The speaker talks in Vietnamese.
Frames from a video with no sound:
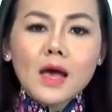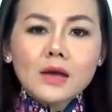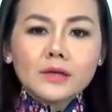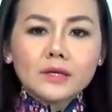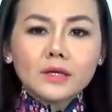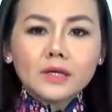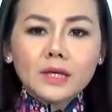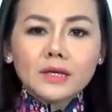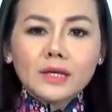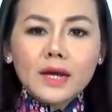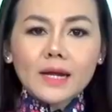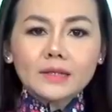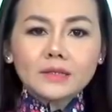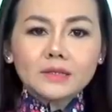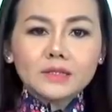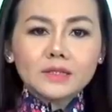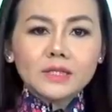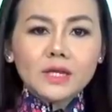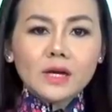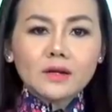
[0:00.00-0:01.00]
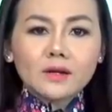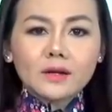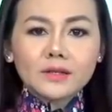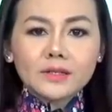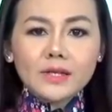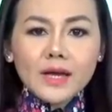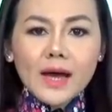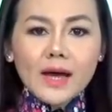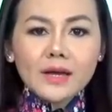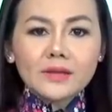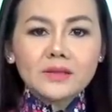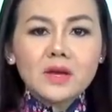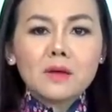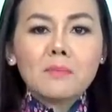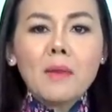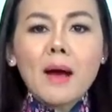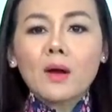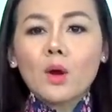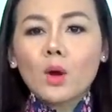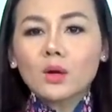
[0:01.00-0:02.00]
Những hình ảnh người dân ở nhà giơ
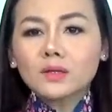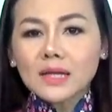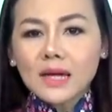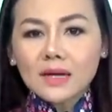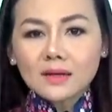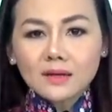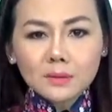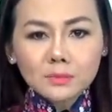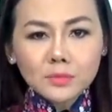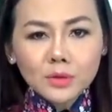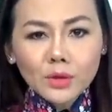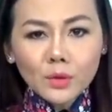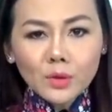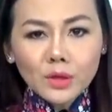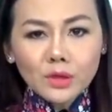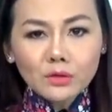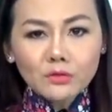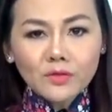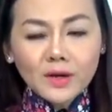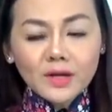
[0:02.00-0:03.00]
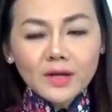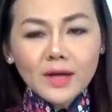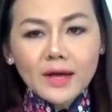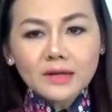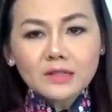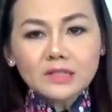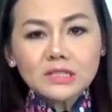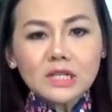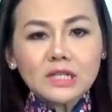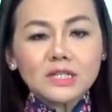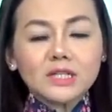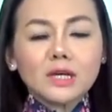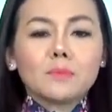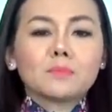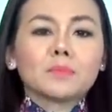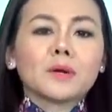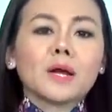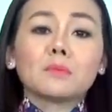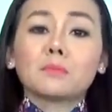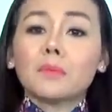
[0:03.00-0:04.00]
3 ngón tay làm dấu hiệu phản kháng tràn
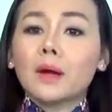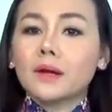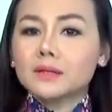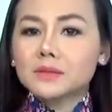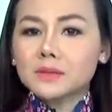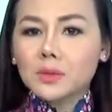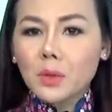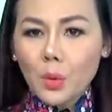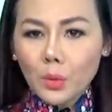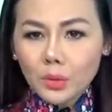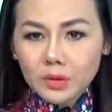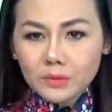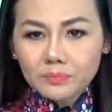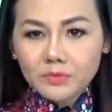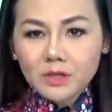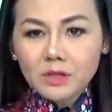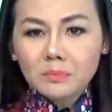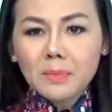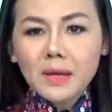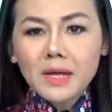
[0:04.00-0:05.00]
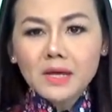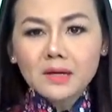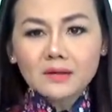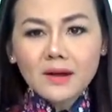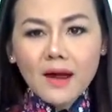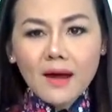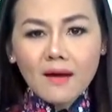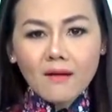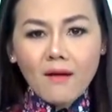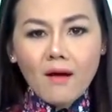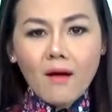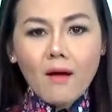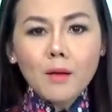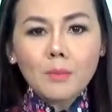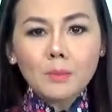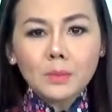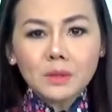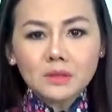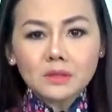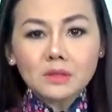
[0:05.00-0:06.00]
ngập các mạng xã hội. Được biết đã có
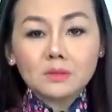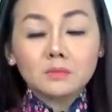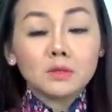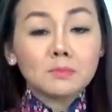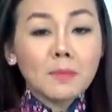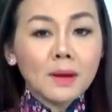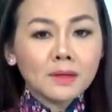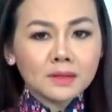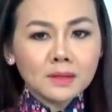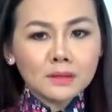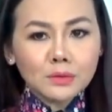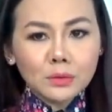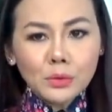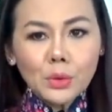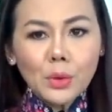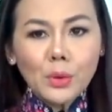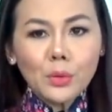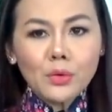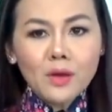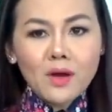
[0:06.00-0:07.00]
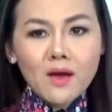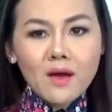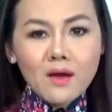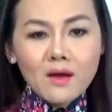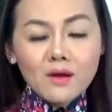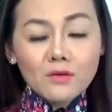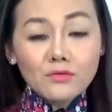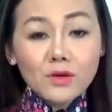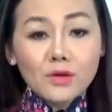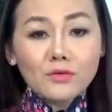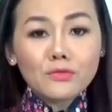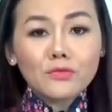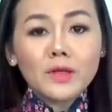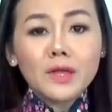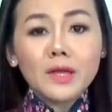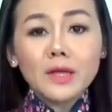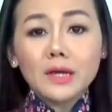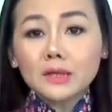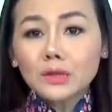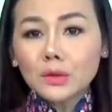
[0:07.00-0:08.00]
10 người bị bắt tại thủ đô. Về
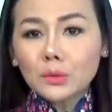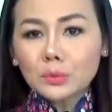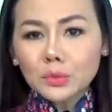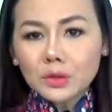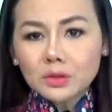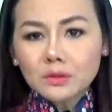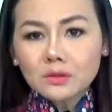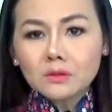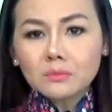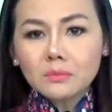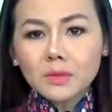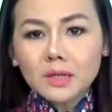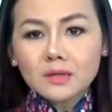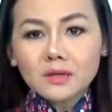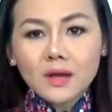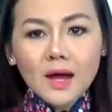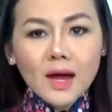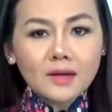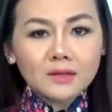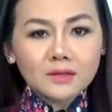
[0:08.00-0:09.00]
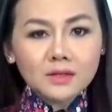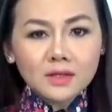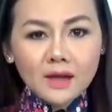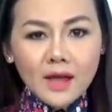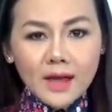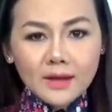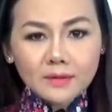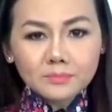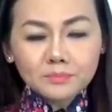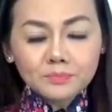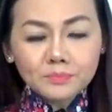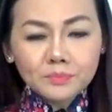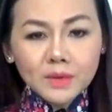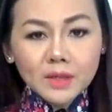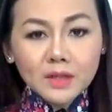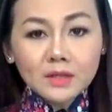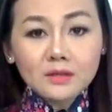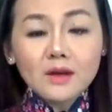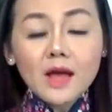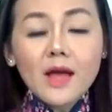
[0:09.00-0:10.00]
phía thống tướng Min Aung Hlaing
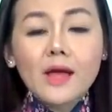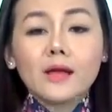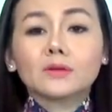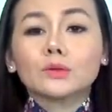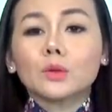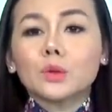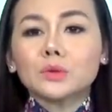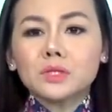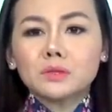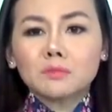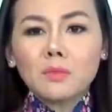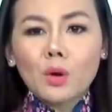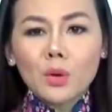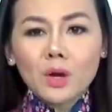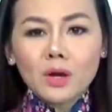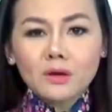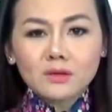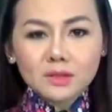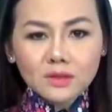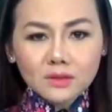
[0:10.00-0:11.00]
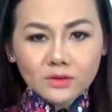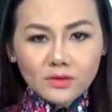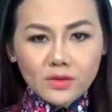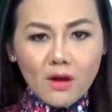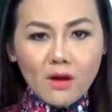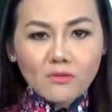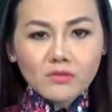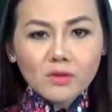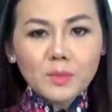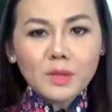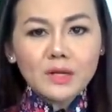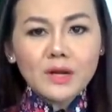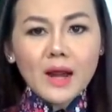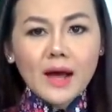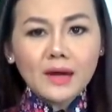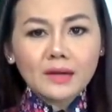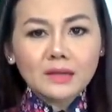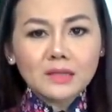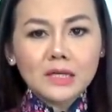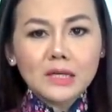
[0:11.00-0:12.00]
hứa hẹn tổ chức bầu cử tự do và bình
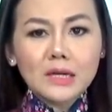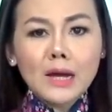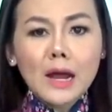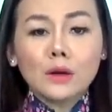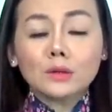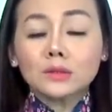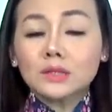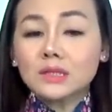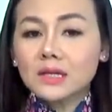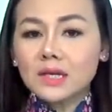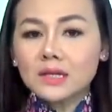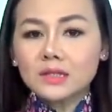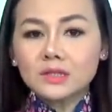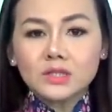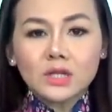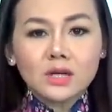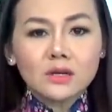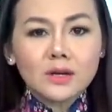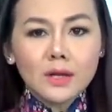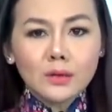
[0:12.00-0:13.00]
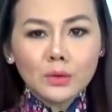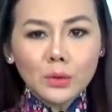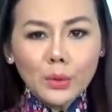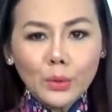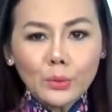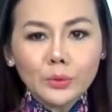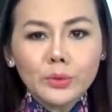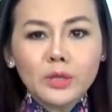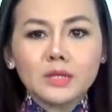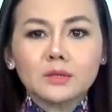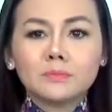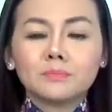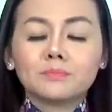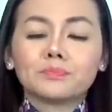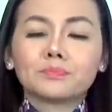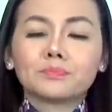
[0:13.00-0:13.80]
đẳng khi nào tình hình trở nên ổn định.